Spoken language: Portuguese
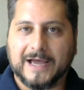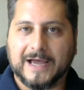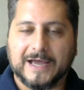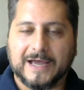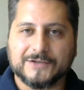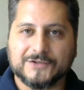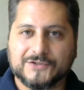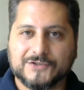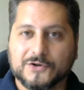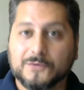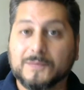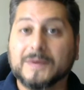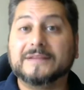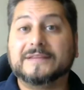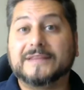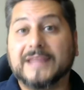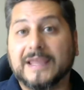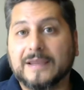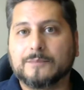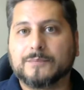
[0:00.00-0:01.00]
a, a, gente não
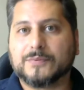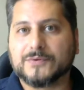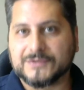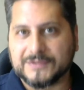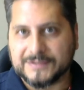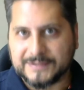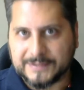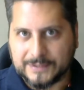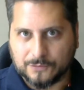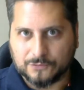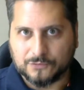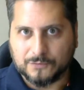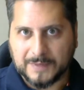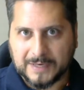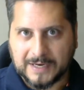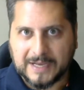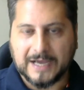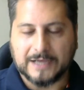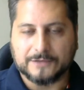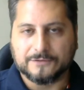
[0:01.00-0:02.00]
mantém posição no
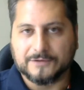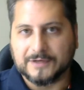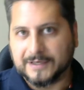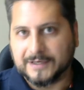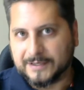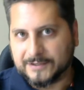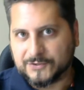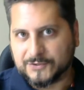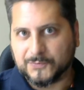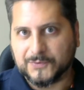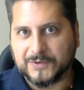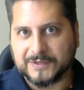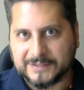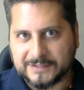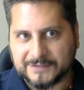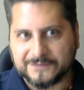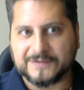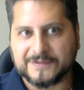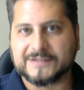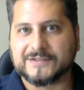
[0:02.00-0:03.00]
mercado na grande maioria
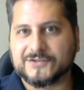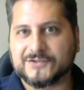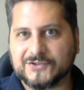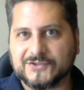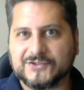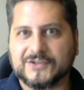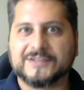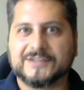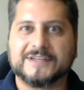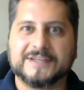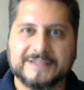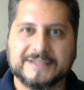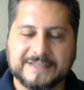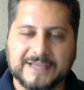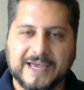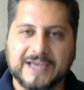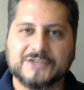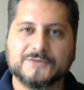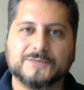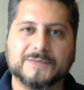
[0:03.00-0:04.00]
das vezes. A gente entra e
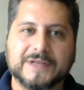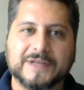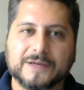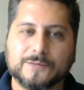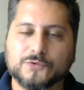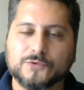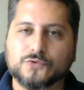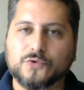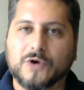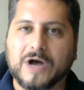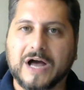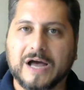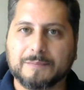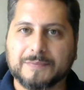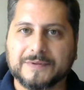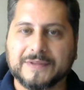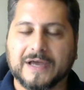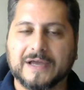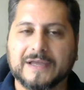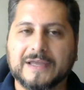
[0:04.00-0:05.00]
sai de maneira muito
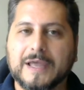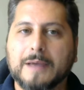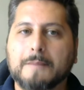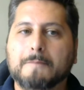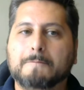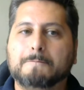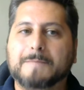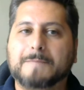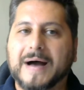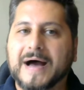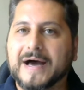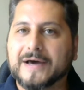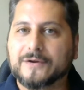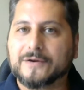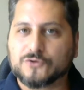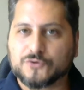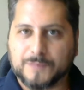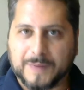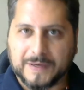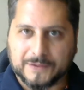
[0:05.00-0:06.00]
rápida para
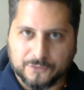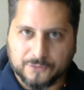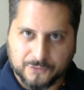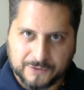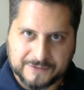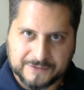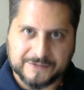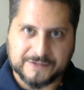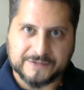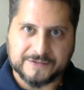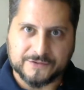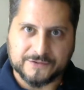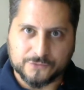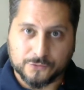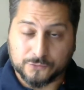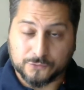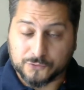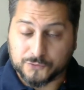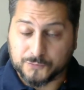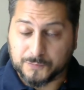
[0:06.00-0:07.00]
os padrões desses
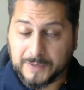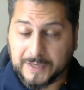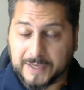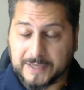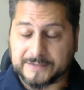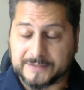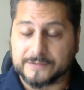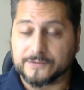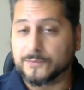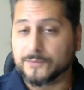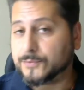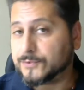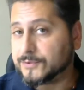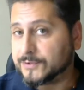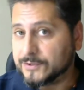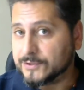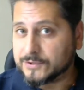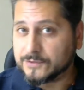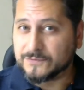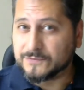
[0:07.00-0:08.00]
outros players. Então é
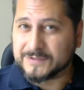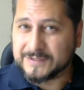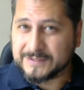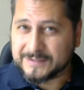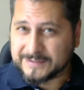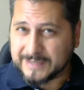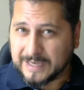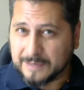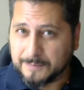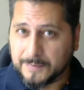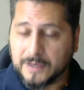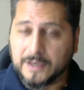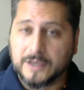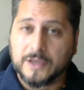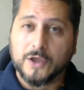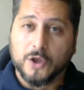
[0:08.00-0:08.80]
importante que você saiba